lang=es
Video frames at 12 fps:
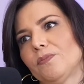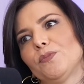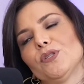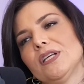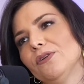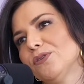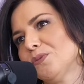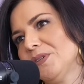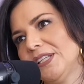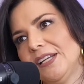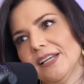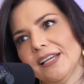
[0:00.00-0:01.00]
pues el otro
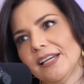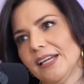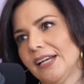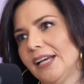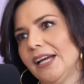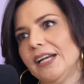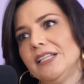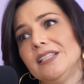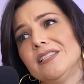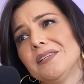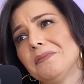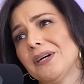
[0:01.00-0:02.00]
me tiene que querer y
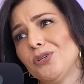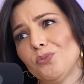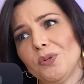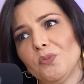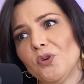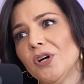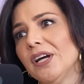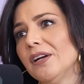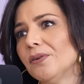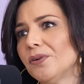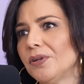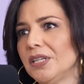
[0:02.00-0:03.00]
si se va yo me
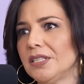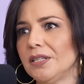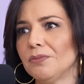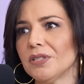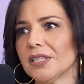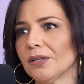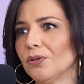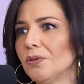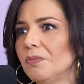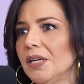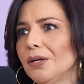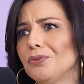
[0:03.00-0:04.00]
muero y si no está
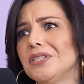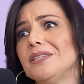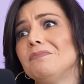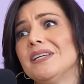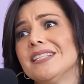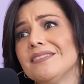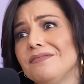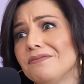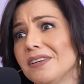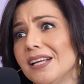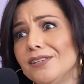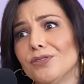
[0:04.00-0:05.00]
conmigo y si me es
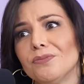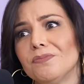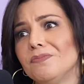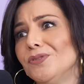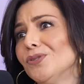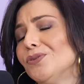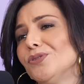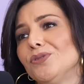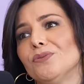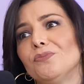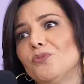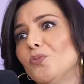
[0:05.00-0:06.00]
infiel, yo no,
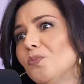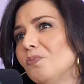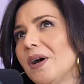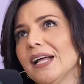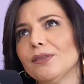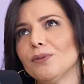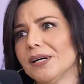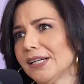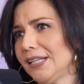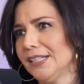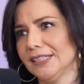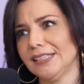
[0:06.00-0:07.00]
yo mato a
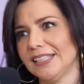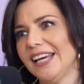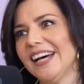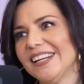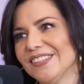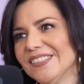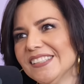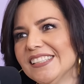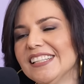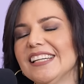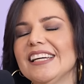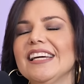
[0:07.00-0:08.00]
quien sea, ¿no?
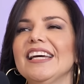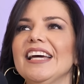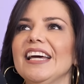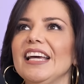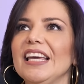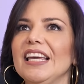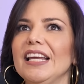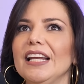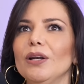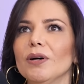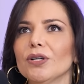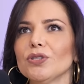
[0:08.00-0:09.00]

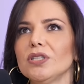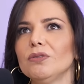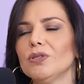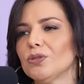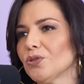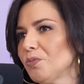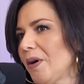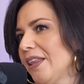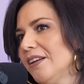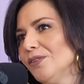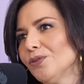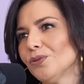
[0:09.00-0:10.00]
Y luego si nuestros
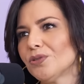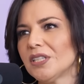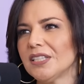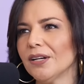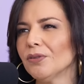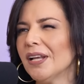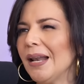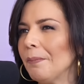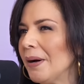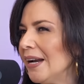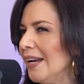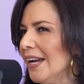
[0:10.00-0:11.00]
padres no nos quisieron de la
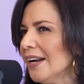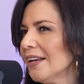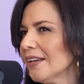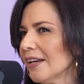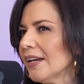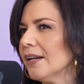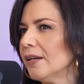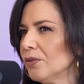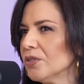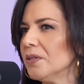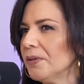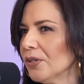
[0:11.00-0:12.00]
manera en que
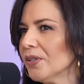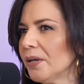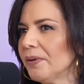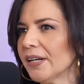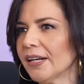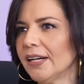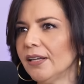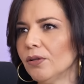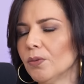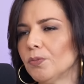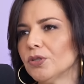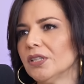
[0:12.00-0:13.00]
nos debieron de haber
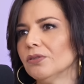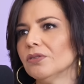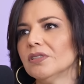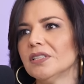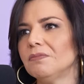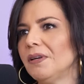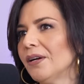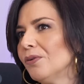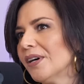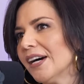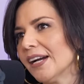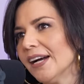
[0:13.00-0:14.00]
querido, pues entonces
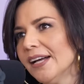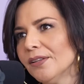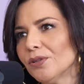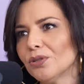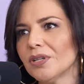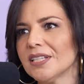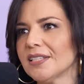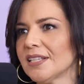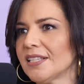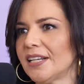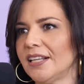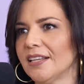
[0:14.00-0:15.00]
vengo cargando todas
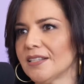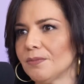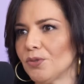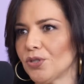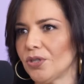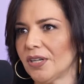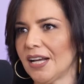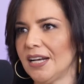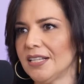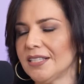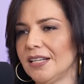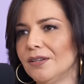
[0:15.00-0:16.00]
esas heridas
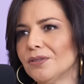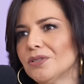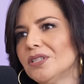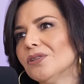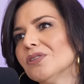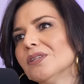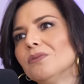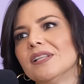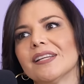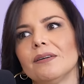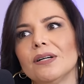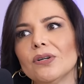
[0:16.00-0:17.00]
emocionales. Y luego si no tengo
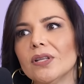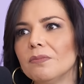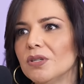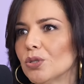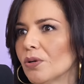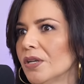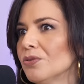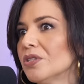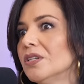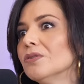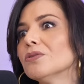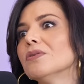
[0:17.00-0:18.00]
el trabajo de mis sueños,
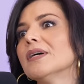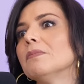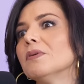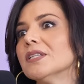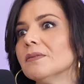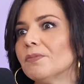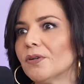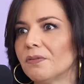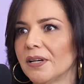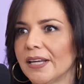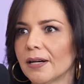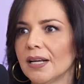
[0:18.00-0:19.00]
si no soy capaz de
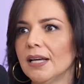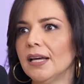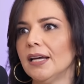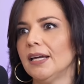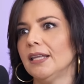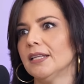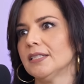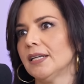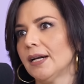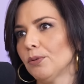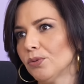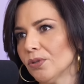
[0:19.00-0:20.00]
proveer y de
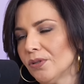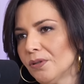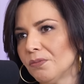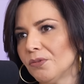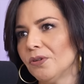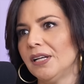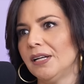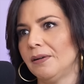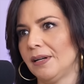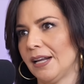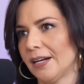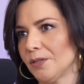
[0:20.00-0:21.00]
ser autónomo
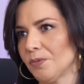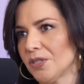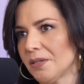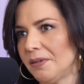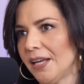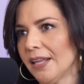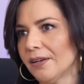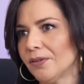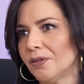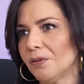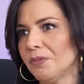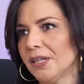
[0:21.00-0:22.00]
en la responsabilidad
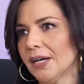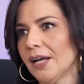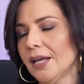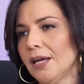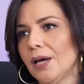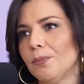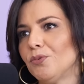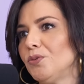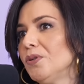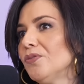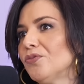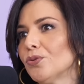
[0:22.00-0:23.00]
económica, pues
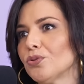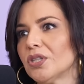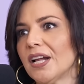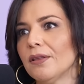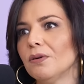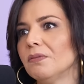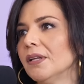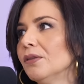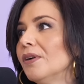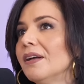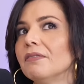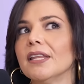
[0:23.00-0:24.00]
vivo frustrado
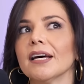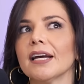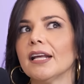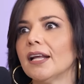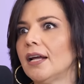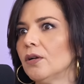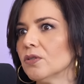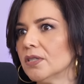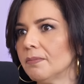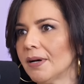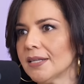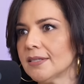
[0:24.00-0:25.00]
viendo la vida ajena de los
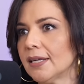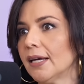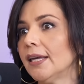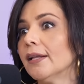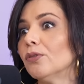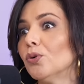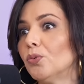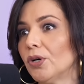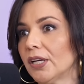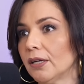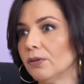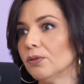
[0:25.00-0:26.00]
demás y que ya tuvo y
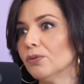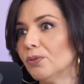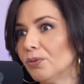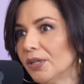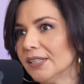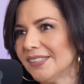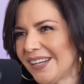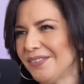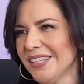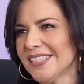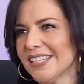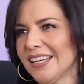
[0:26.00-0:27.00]
que no tuvo y,
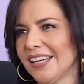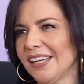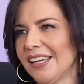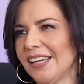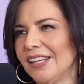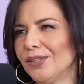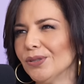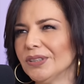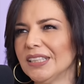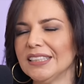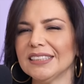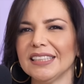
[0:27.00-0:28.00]
¿sabes?
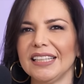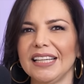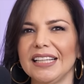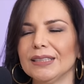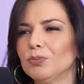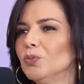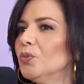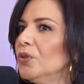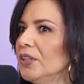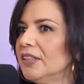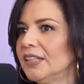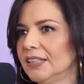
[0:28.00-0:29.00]
Entonces es
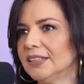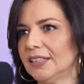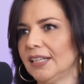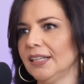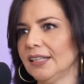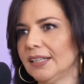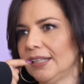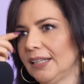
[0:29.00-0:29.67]
muy triste